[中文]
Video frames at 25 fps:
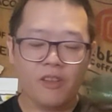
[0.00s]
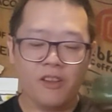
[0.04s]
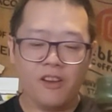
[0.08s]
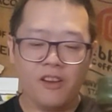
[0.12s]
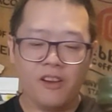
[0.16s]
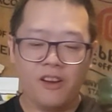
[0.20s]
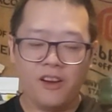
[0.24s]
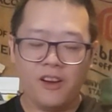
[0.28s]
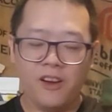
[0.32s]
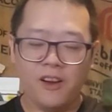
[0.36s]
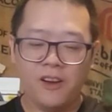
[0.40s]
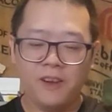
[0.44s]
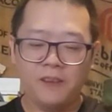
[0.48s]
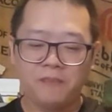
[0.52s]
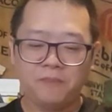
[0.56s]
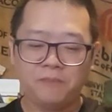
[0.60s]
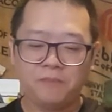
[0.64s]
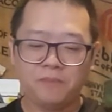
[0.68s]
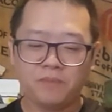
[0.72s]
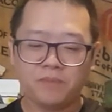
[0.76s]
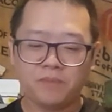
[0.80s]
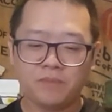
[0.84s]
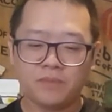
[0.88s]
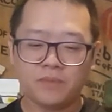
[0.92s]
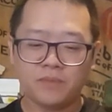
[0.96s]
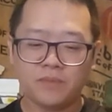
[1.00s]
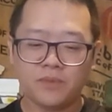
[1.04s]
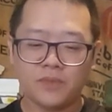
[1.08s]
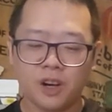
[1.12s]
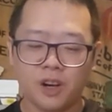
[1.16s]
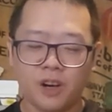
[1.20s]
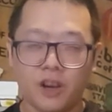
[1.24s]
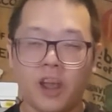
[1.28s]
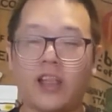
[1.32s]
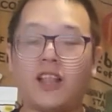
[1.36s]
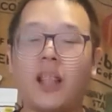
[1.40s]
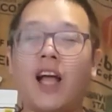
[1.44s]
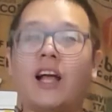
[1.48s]

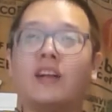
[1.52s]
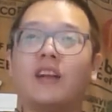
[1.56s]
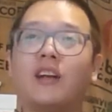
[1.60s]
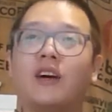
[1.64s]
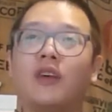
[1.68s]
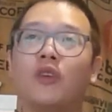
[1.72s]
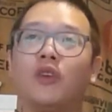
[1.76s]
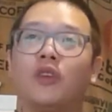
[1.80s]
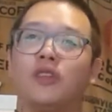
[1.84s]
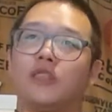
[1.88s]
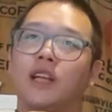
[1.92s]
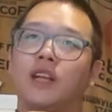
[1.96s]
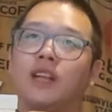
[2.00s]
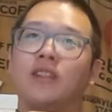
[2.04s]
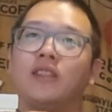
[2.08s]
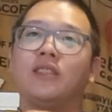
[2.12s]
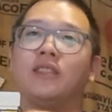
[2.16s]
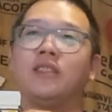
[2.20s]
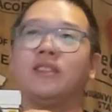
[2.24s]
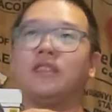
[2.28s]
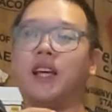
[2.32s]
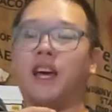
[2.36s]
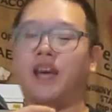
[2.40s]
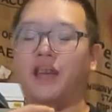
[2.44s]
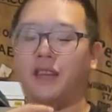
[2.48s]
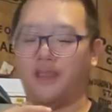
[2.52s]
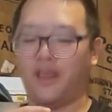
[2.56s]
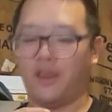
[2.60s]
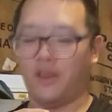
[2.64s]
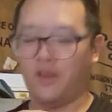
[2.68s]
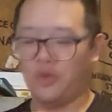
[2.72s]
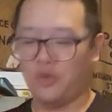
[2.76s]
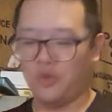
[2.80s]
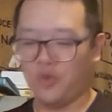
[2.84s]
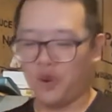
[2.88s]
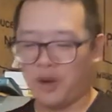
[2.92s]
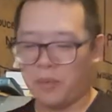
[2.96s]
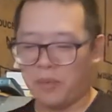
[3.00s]
哇，OK，他跟我上一次在哎，
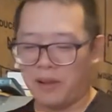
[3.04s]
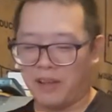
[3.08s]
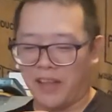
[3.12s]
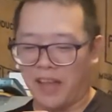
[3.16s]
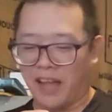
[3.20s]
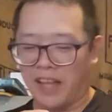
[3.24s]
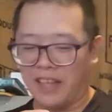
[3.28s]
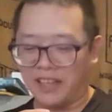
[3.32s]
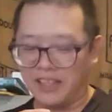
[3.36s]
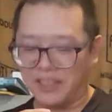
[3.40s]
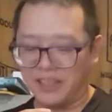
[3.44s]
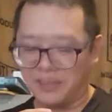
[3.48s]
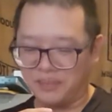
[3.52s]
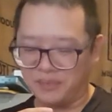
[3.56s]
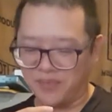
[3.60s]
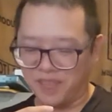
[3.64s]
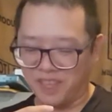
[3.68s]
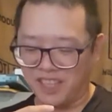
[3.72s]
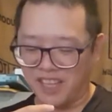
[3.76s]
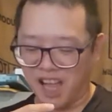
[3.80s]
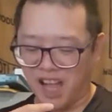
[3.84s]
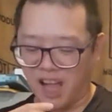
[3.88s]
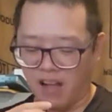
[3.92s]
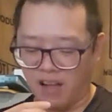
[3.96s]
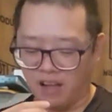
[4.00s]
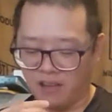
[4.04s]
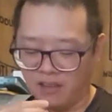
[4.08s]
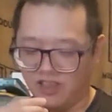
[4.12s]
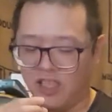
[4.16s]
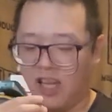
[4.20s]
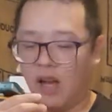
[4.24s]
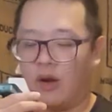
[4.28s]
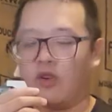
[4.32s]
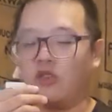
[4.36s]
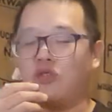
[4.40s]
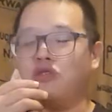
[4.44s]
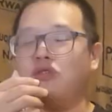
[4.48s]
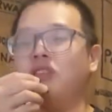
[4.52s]
我干嘛拿着？等一下啊，
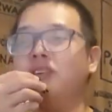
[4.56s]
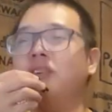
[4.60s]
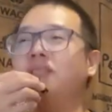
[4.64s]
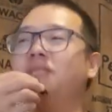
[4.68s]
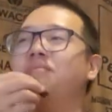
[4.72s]
夹回去。